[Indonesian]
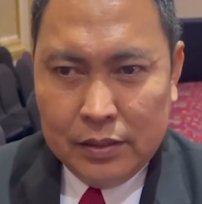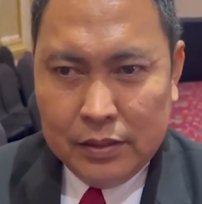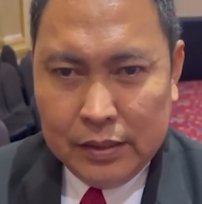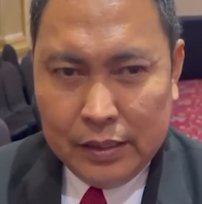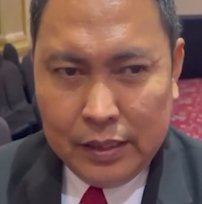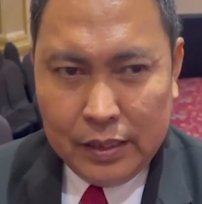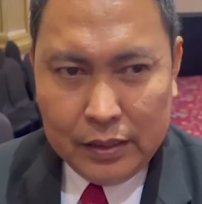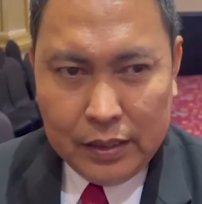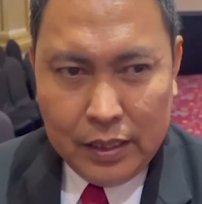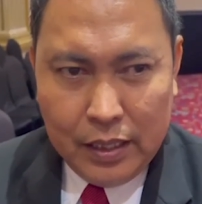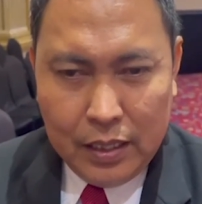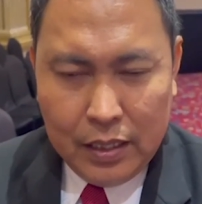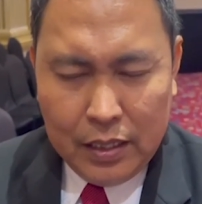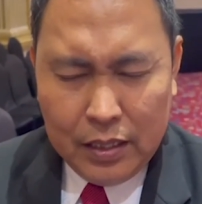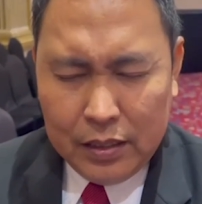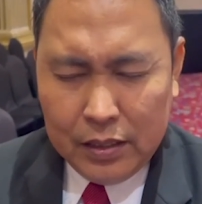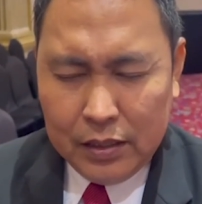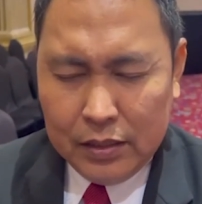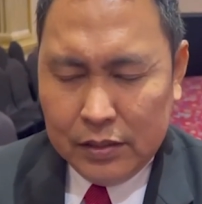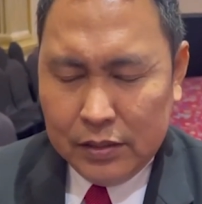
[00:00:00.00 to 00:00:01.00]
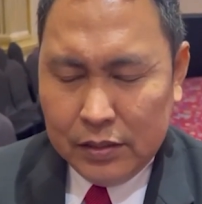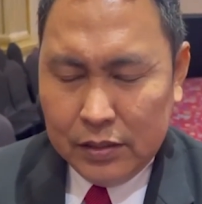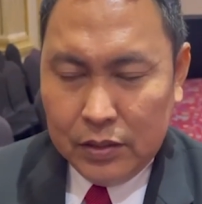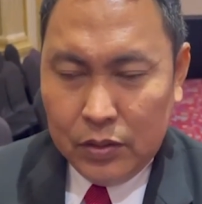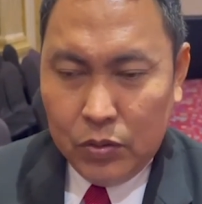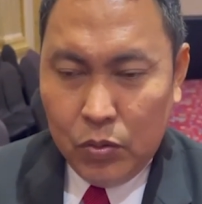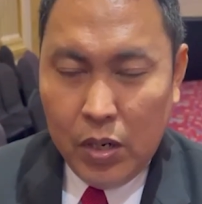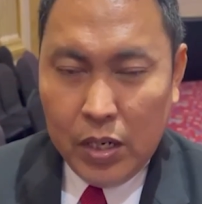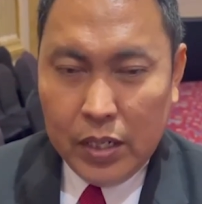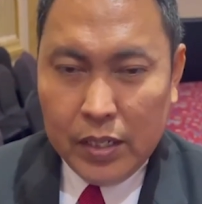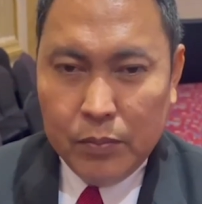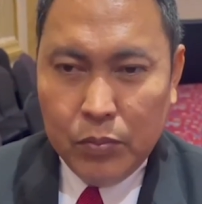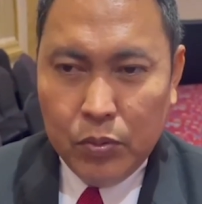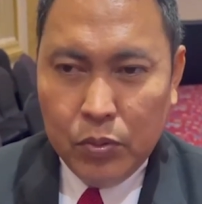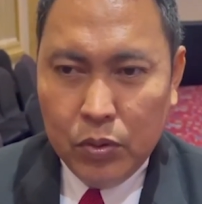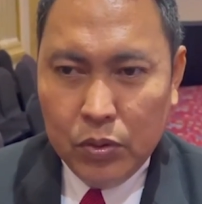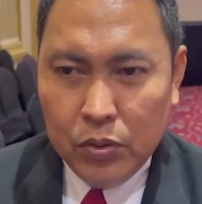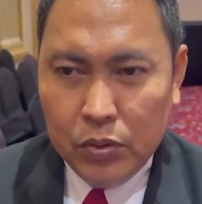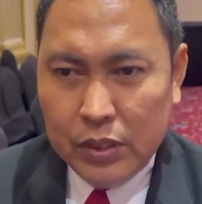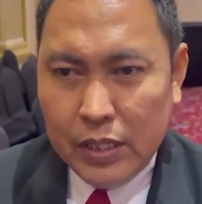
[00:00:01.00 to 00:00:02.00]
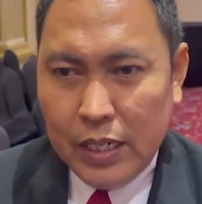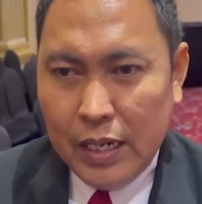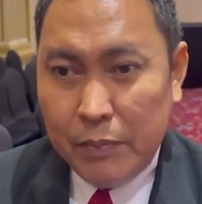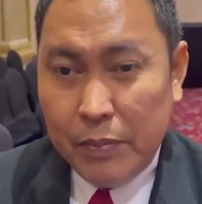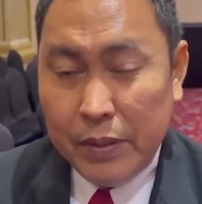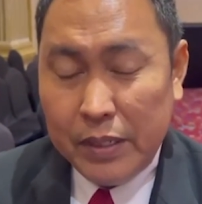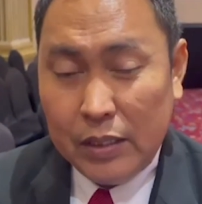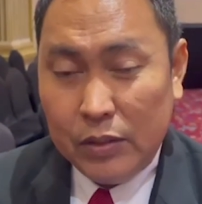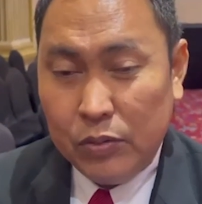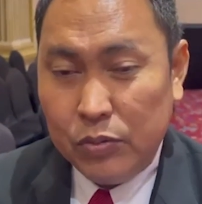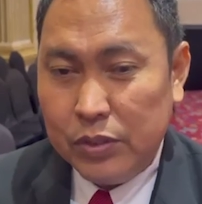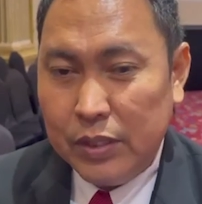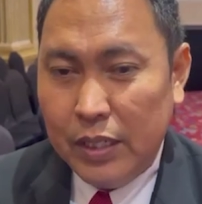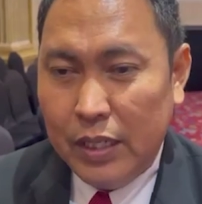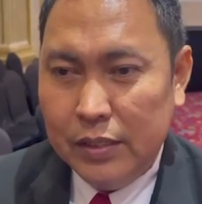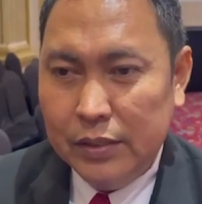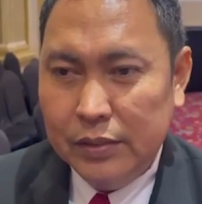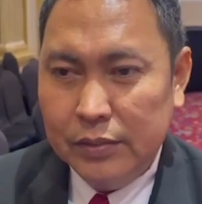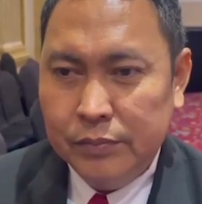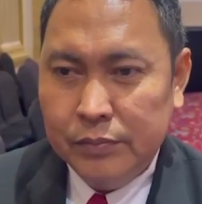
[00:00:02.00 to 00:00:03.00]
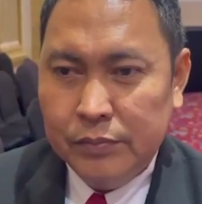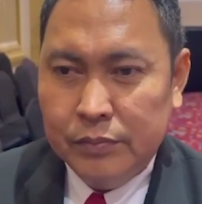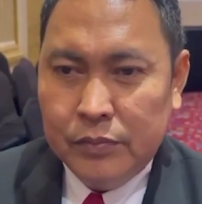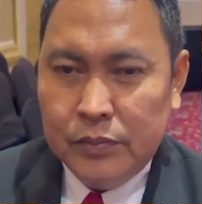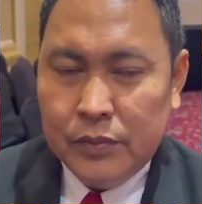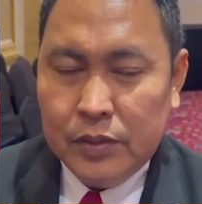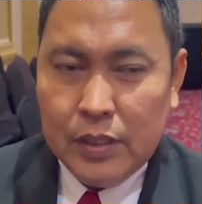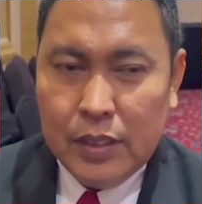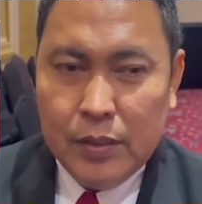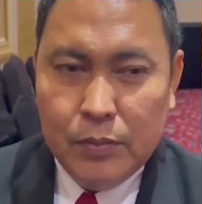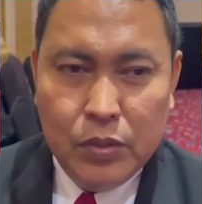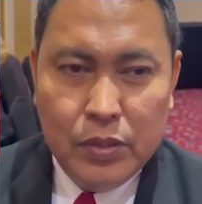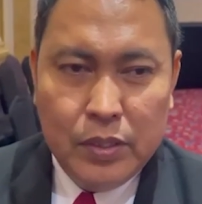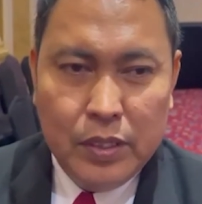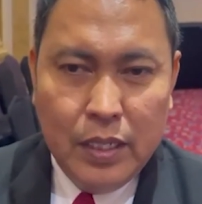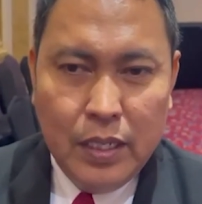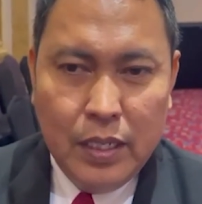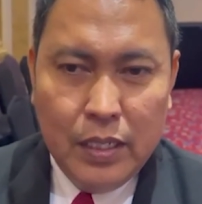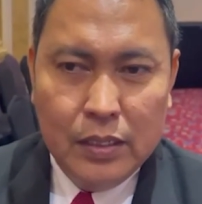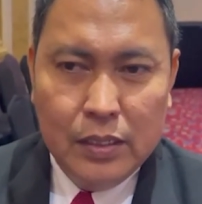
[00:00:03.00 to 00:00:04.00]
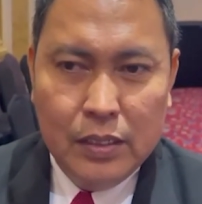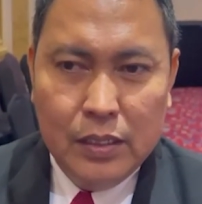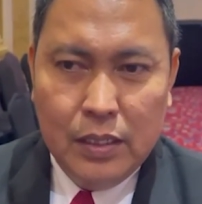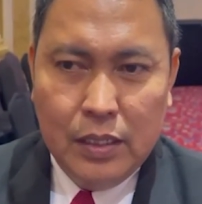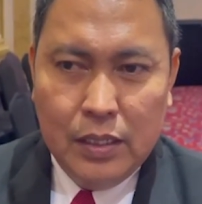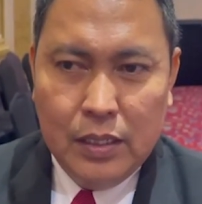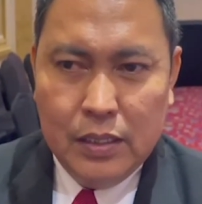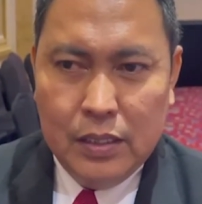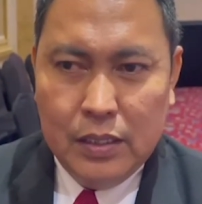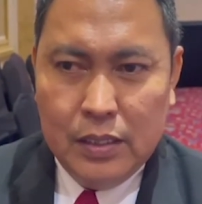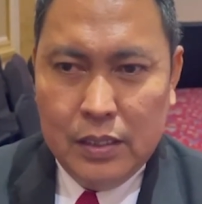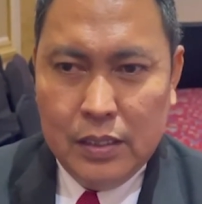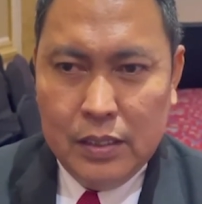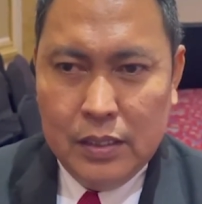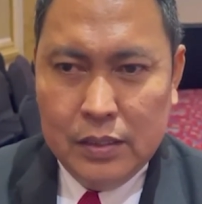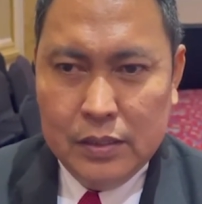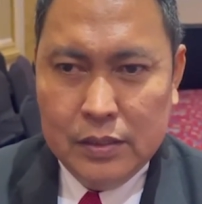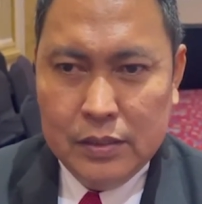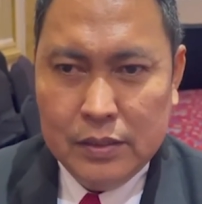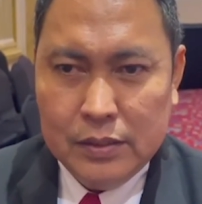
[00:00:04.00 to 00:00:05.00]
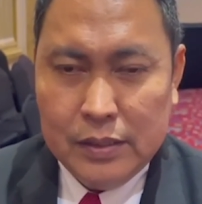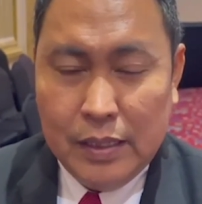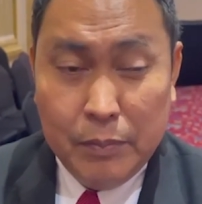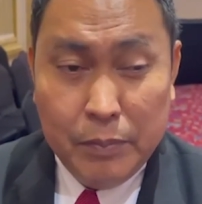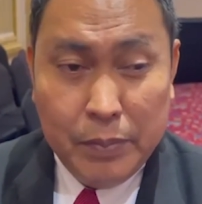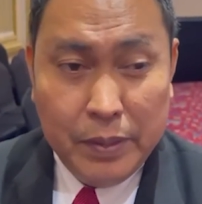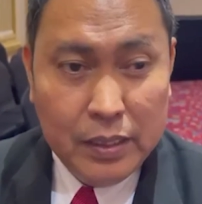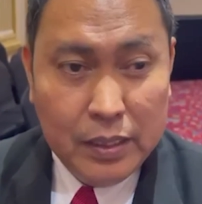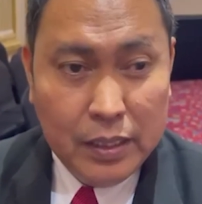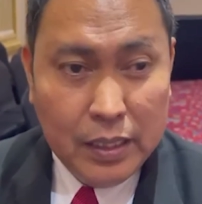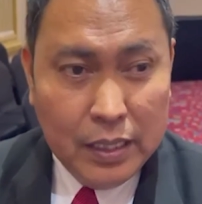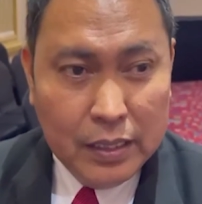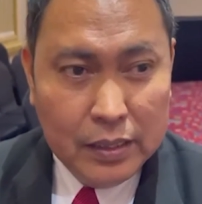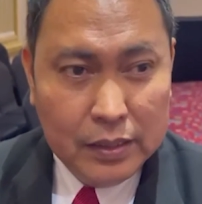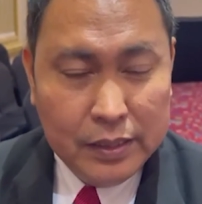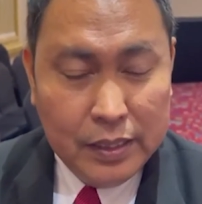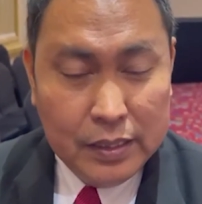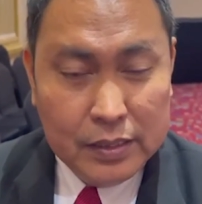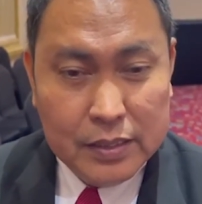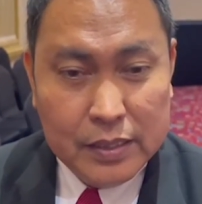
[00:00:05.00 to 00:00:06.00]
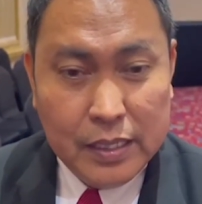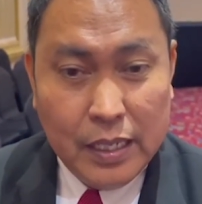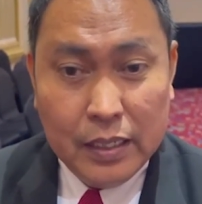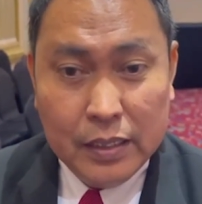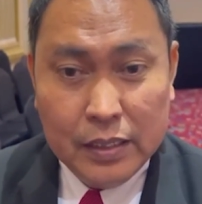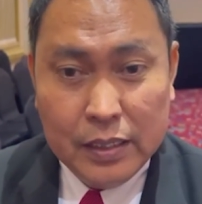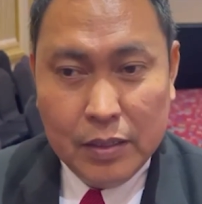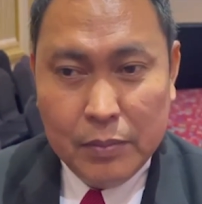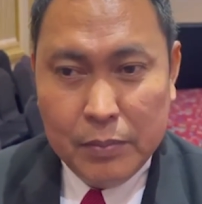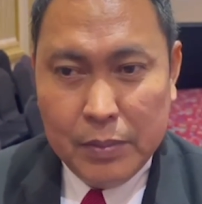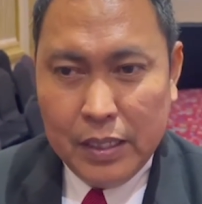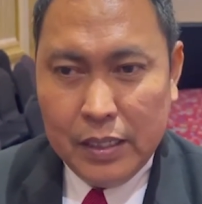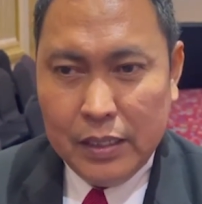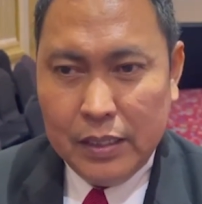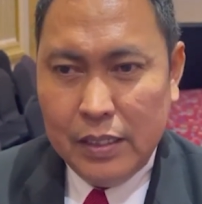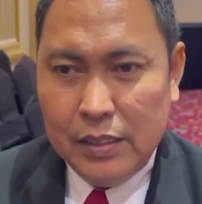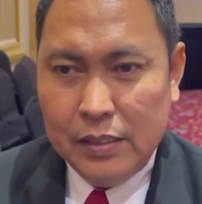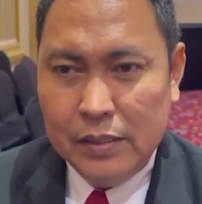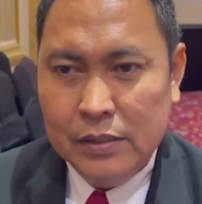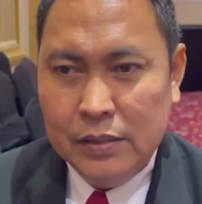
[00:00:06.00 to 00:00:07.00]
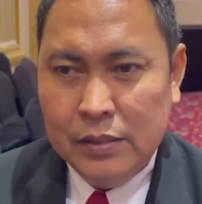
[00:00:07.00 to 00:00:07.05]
sekitar 2.800-an kemudian uh, sampai dengan tes CAT kemarin kan